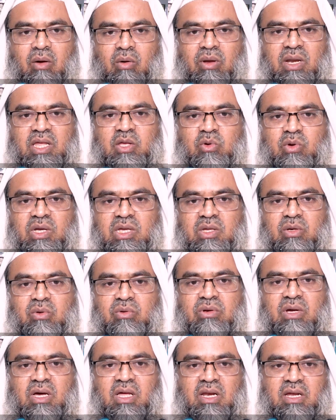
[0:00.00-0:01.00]
অলাইগা ইরুন
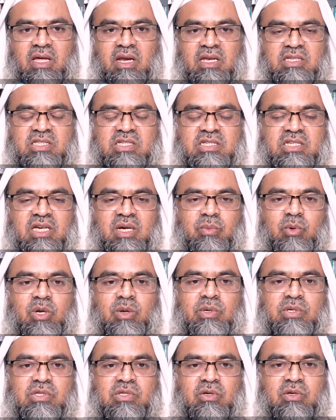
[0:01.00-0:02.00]
খালকাল্লা সৃষ্টিকে
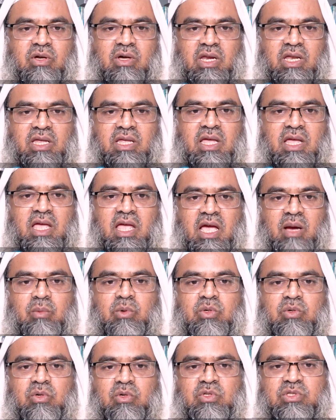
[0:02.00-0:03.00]
পরিবর্তনকারী
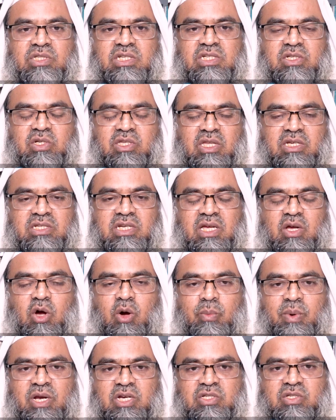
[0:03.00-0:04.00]
এমন কোনো জিনিস অর্থাৎ সেটাকে
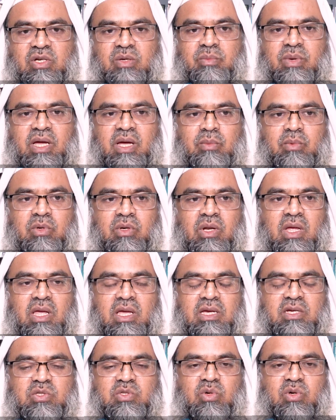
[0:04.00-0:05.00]
অপারেশন বা এমন
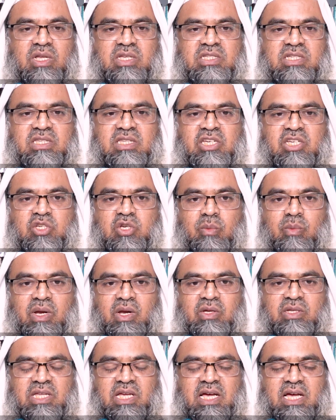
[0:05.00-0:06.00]
কিছু করা যে দৃশ্যমান
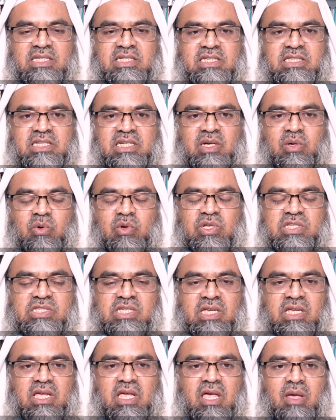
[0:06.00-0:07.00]
হয় দেখা যায় যেটা
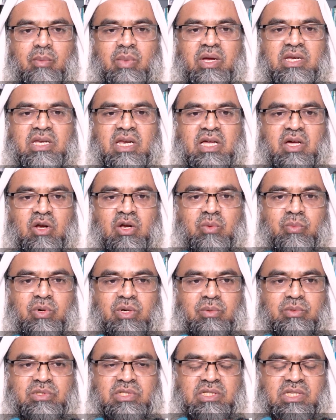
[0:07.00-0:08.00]
করেছে বা এটার কারণে
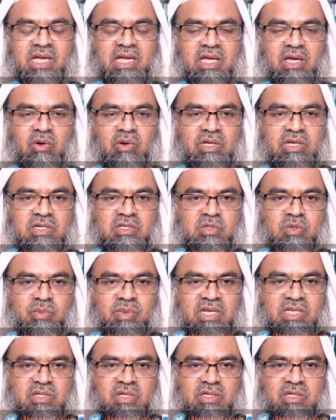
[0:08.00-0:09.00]
পরবর্তী তাকে অনেক কিছু
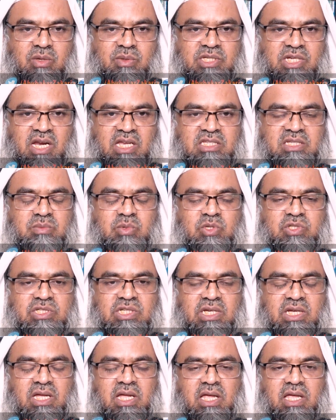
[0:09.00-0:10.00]
মেনে চলতে হবে সারা জীবন
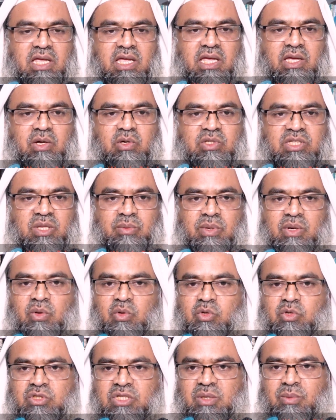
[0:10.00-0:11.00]
সে এই করতে পারবে
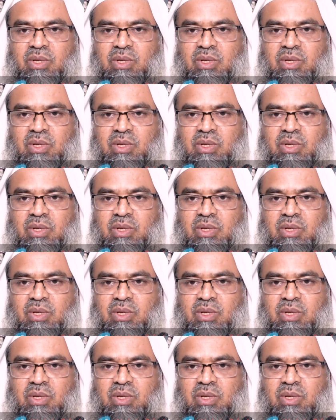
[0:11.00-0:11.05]
ওই করতে